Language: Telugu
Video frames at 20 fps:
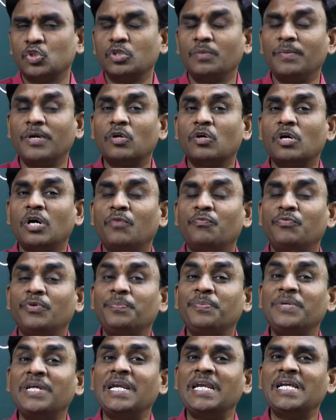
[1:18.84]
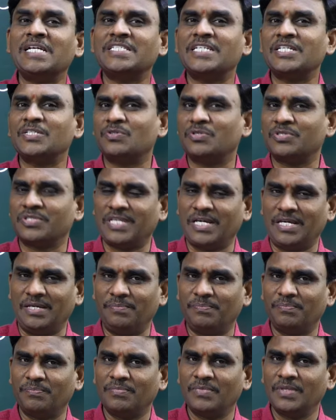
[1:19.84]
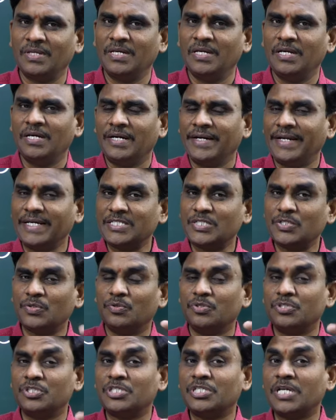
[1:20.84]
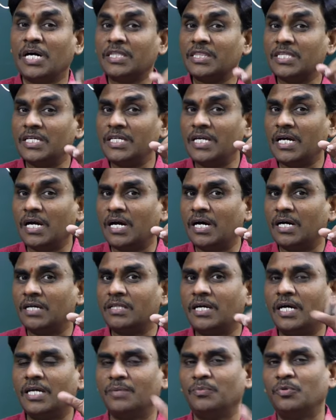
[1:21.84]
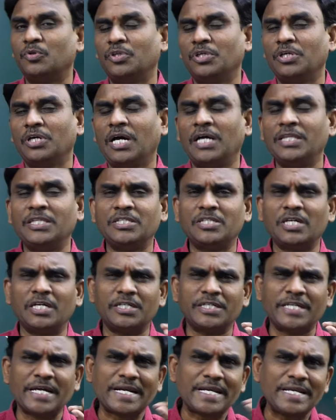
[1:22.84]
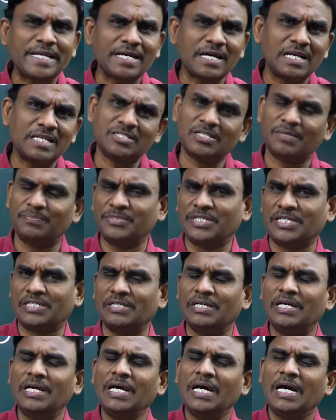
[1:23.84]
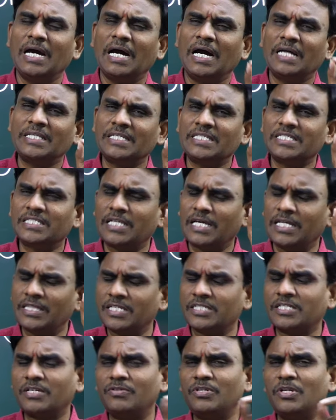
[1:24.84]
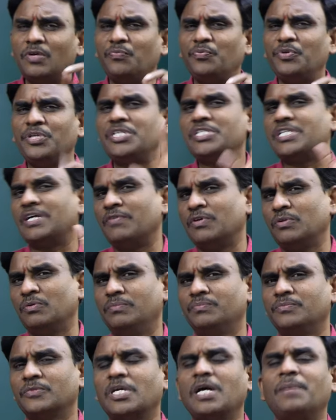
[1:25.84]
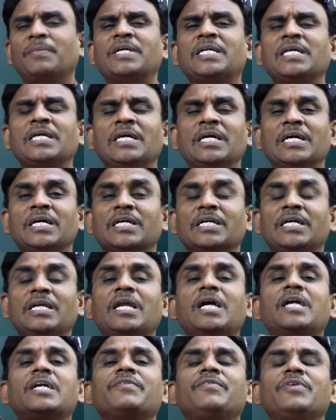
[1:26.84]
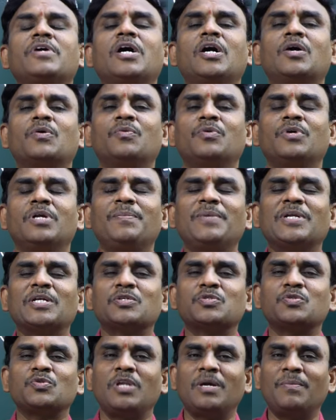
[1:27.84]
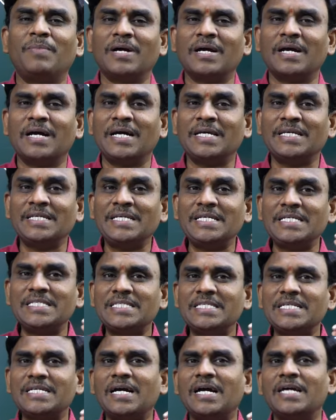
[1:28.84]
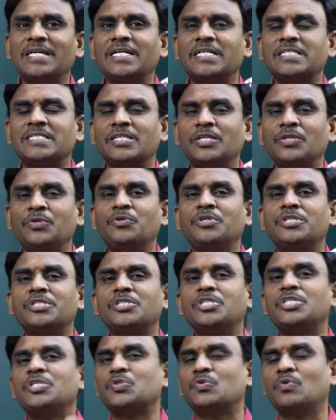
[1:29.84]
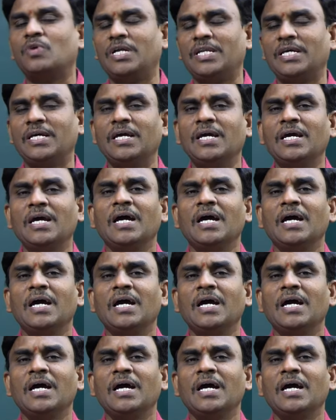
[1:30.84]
సుమారు ఒక ఫిఫ్టీన్ లెసన్స్ వస్తాయి నెక్స్ట్ జాతీయ ఆదాయం ఉంది అది చాలా టెక్నికల్ సబ్జెక్ట్ అది ఎంత చదివినా ఫినిష్ అవ్వదు కాబట్టి ఇలాంటివి కాకుండా మనకు సులభంగా ఈజీగా అయ్యే యూనిట్స్ తీసుకోవాలి